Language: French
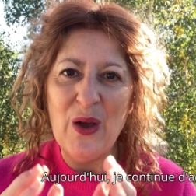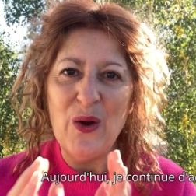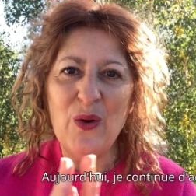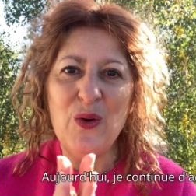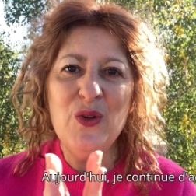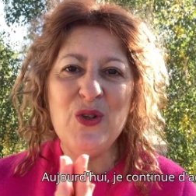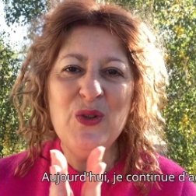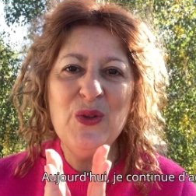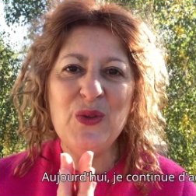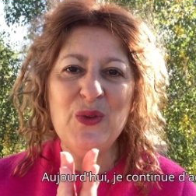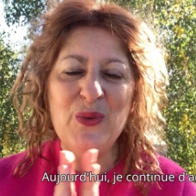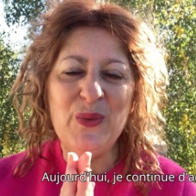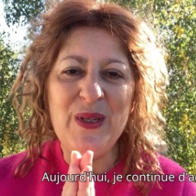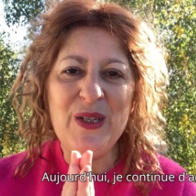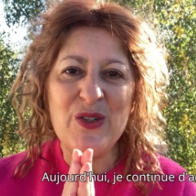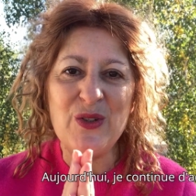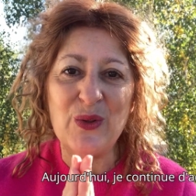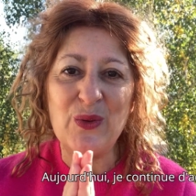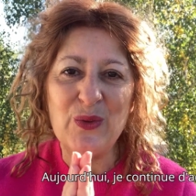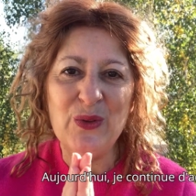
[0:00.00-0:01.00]
Aujourd'hui,
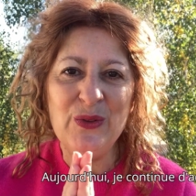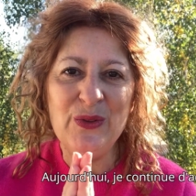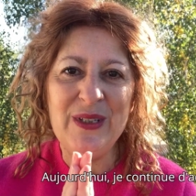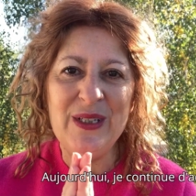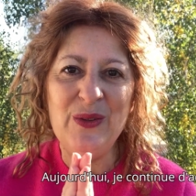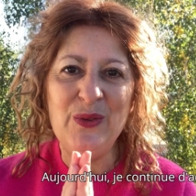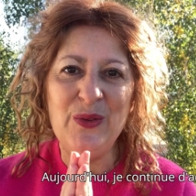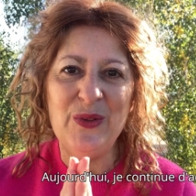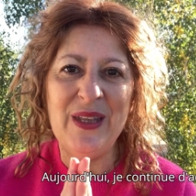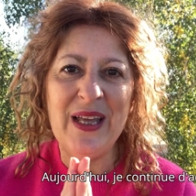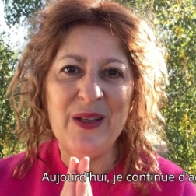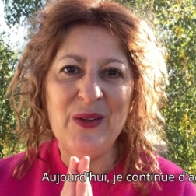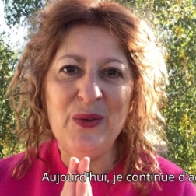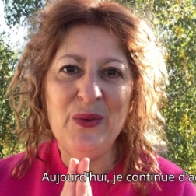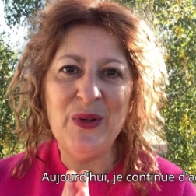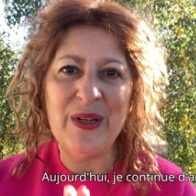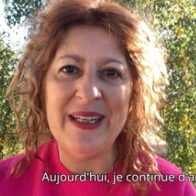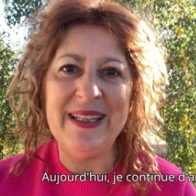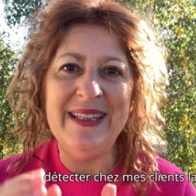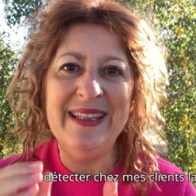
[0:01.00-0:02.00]
je continue
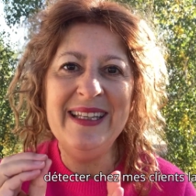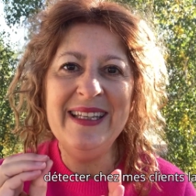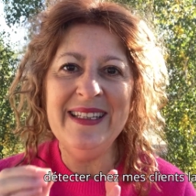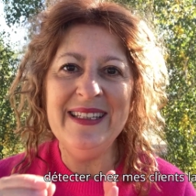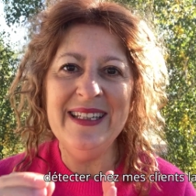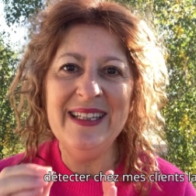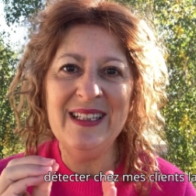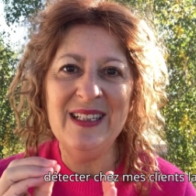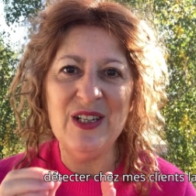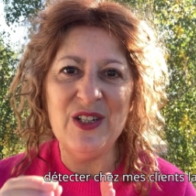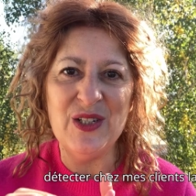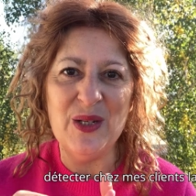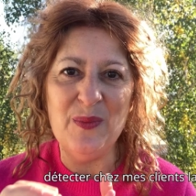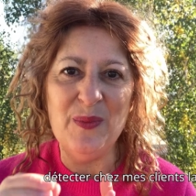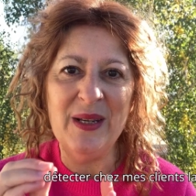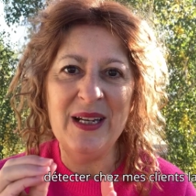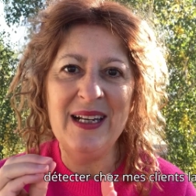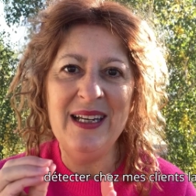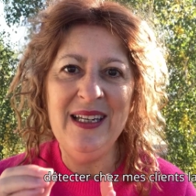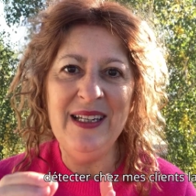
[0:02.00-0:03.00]
d'adorer détecter chez
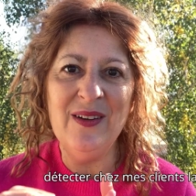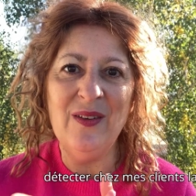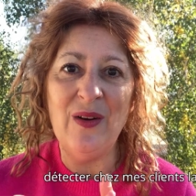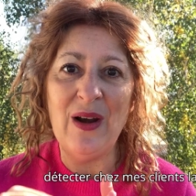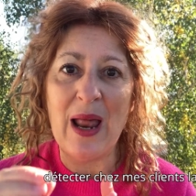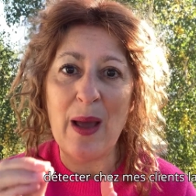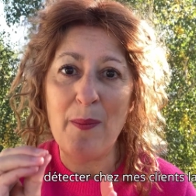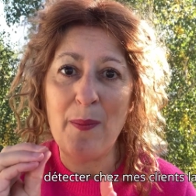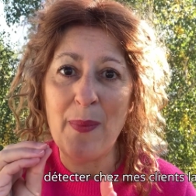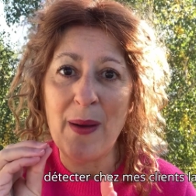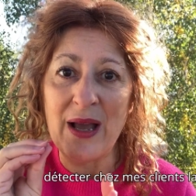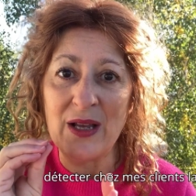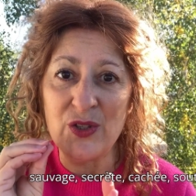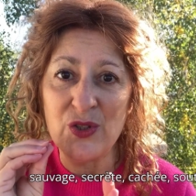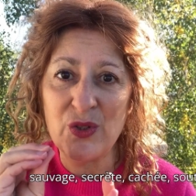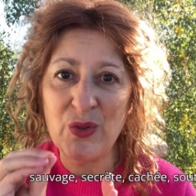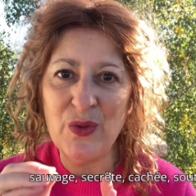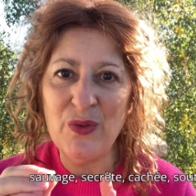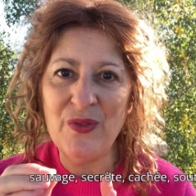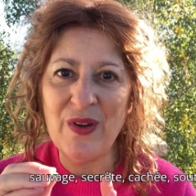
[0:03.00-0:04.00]
mes clients la part
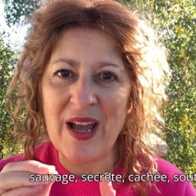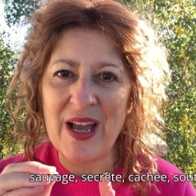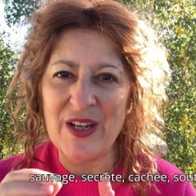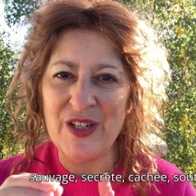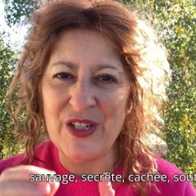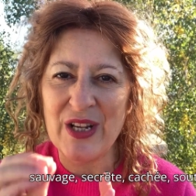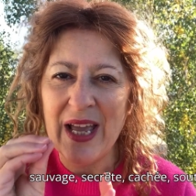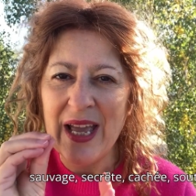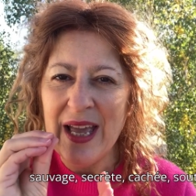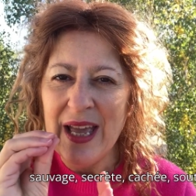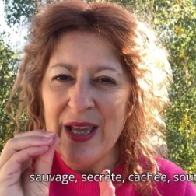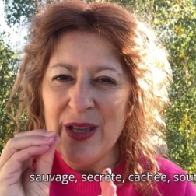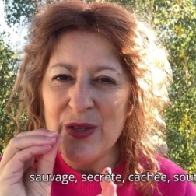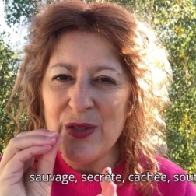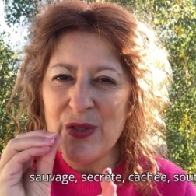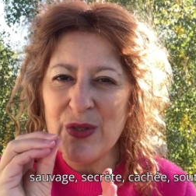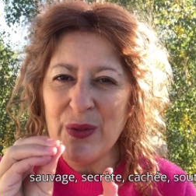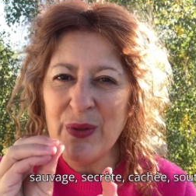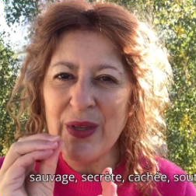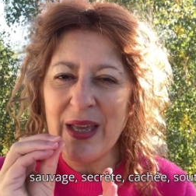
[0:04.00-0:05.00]
sauvage,
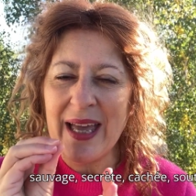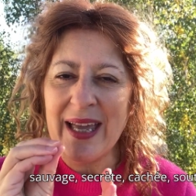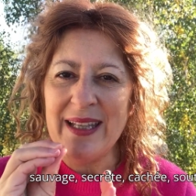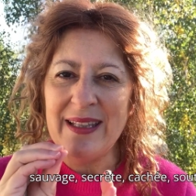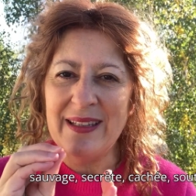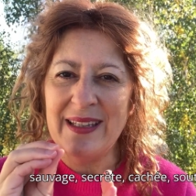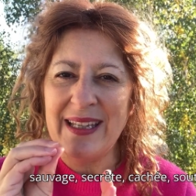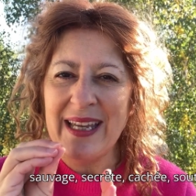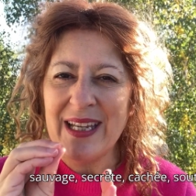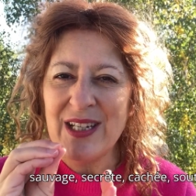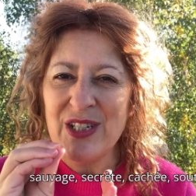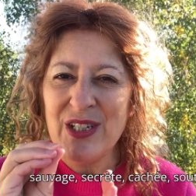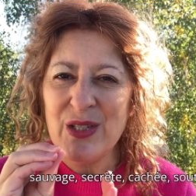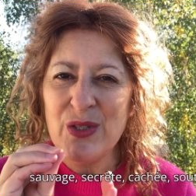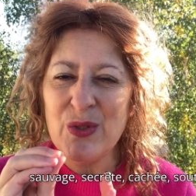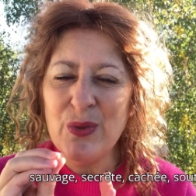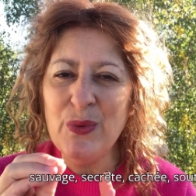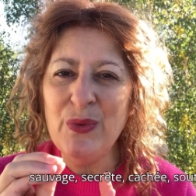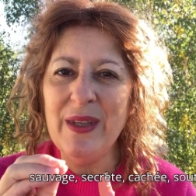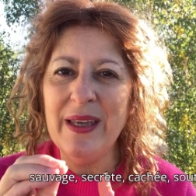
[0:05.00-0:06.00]
secrète, cachée,
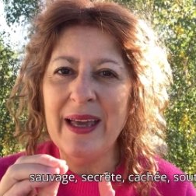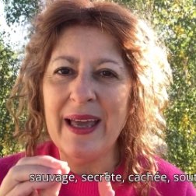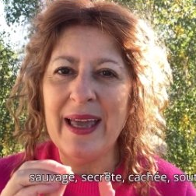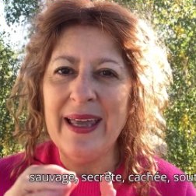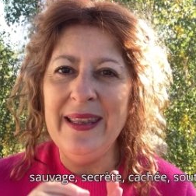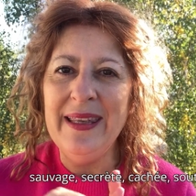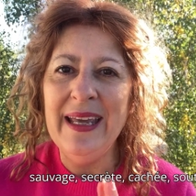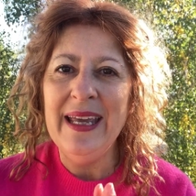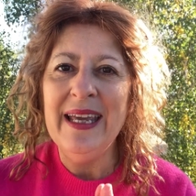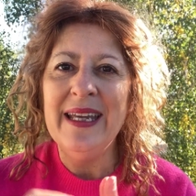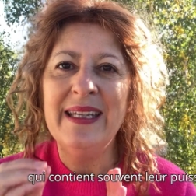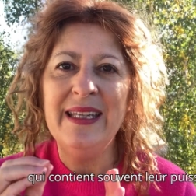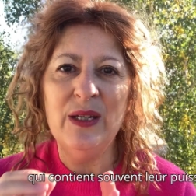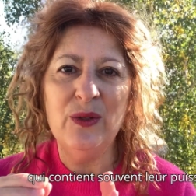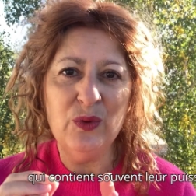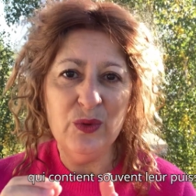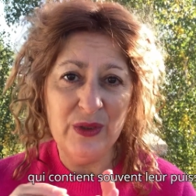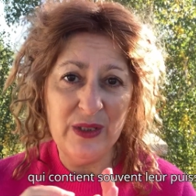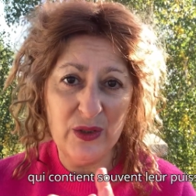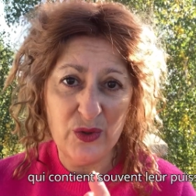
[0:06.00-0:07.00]
souterraine qui
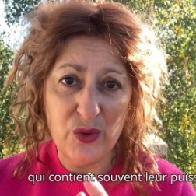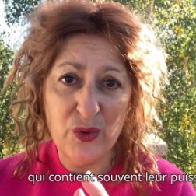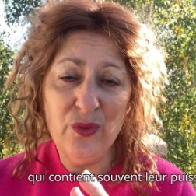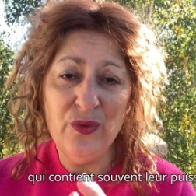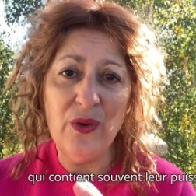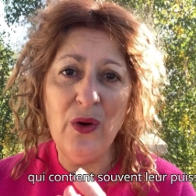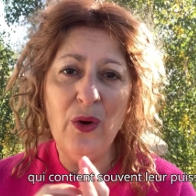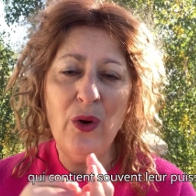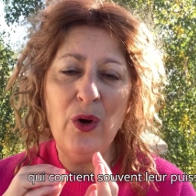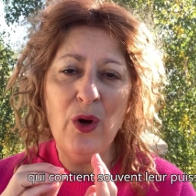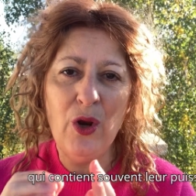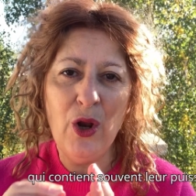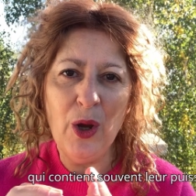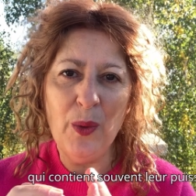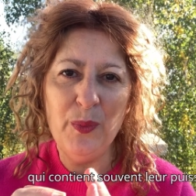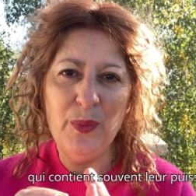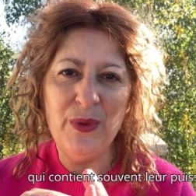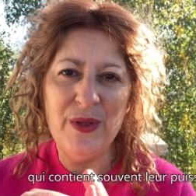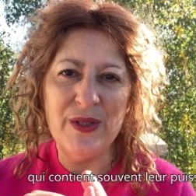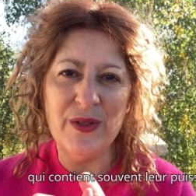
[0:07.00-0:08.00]
contient souvent leur
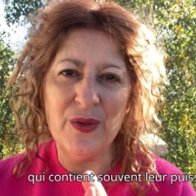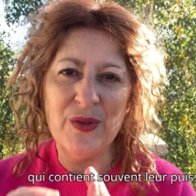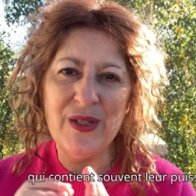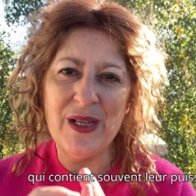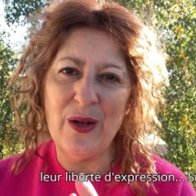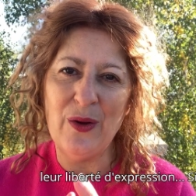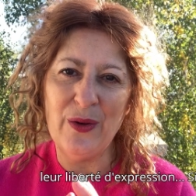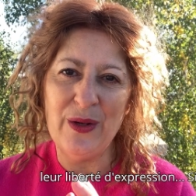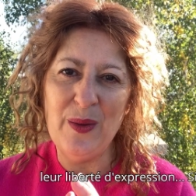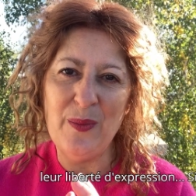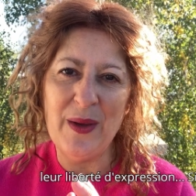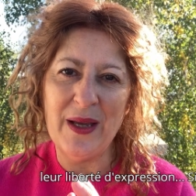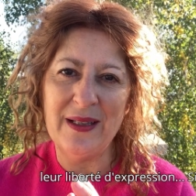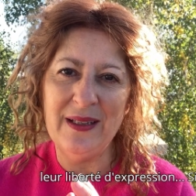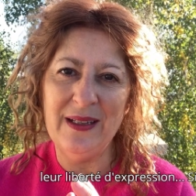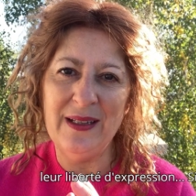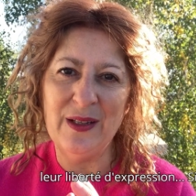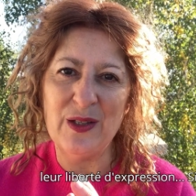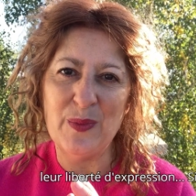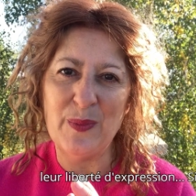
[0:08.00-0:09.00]
puissance et leur
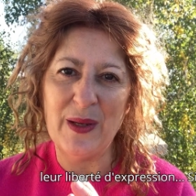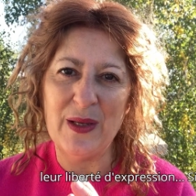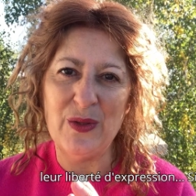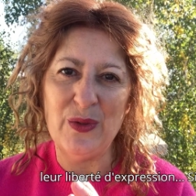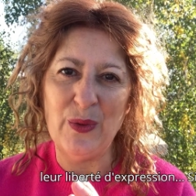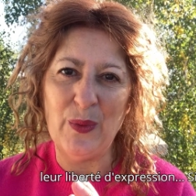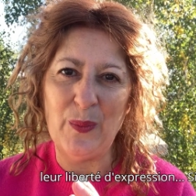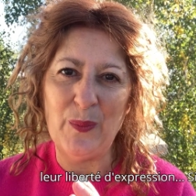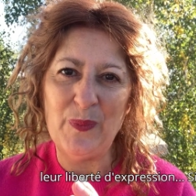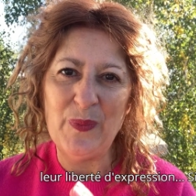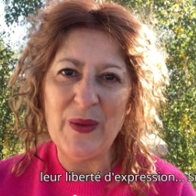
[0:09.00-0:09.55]
liberté d'expression.